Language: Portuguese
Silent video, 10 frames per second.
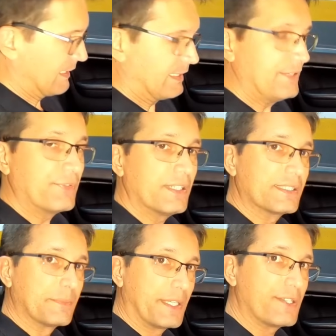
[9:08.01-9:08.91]

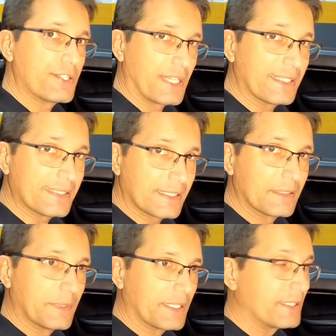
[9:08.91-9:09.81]
Infelizmente, esta
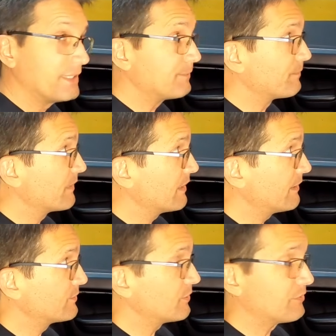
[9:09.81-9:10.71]
câmera aqui, ela
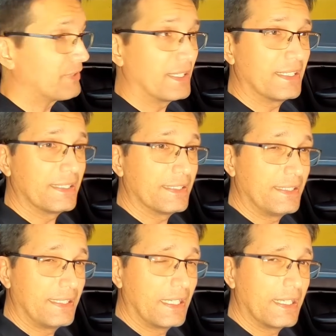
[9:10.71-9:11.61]
só fala
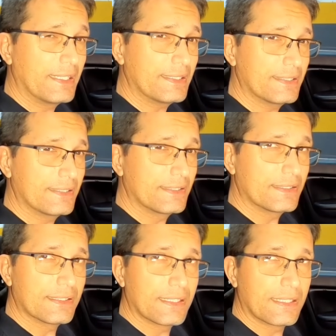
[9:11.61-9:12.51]
em
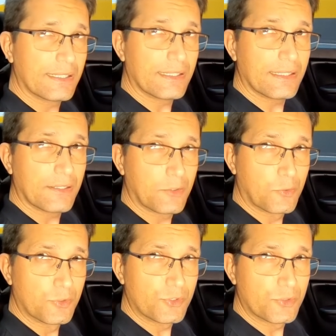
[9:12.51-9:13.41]
inglês, é,
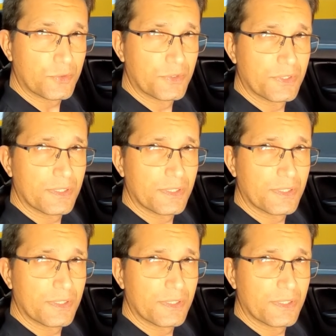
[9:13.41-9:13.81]
russo,